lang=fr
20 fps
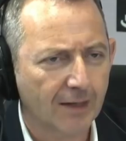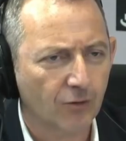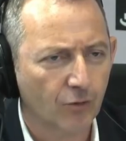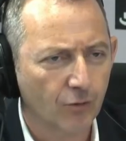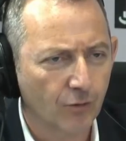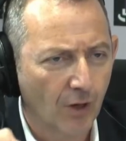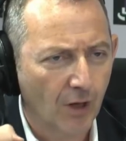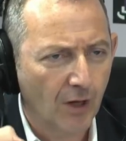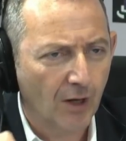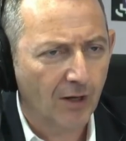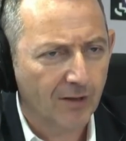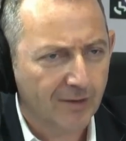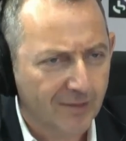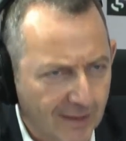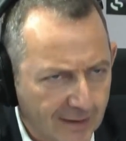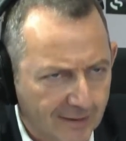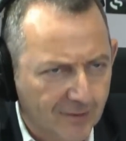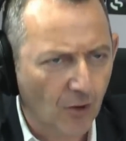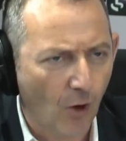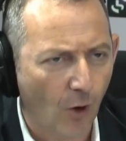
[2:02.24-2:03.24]
quelques
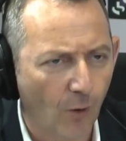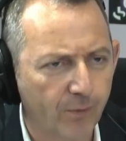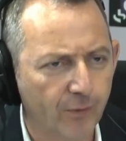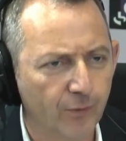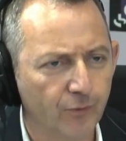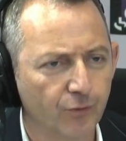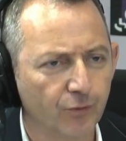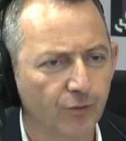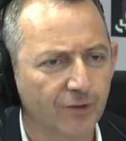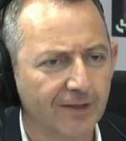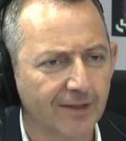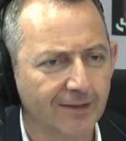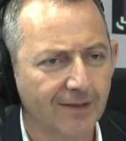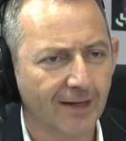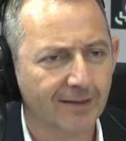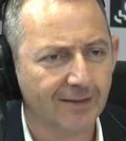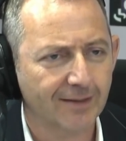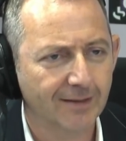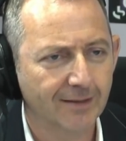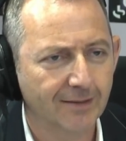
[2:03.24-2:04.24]
exemples de
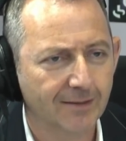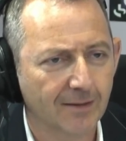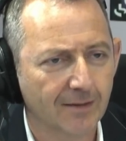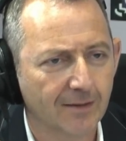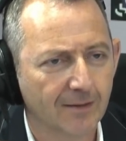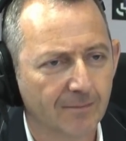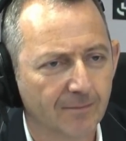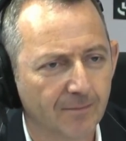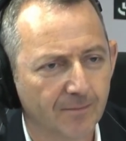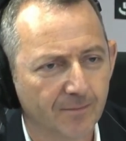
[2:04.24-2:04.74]
ces artistes.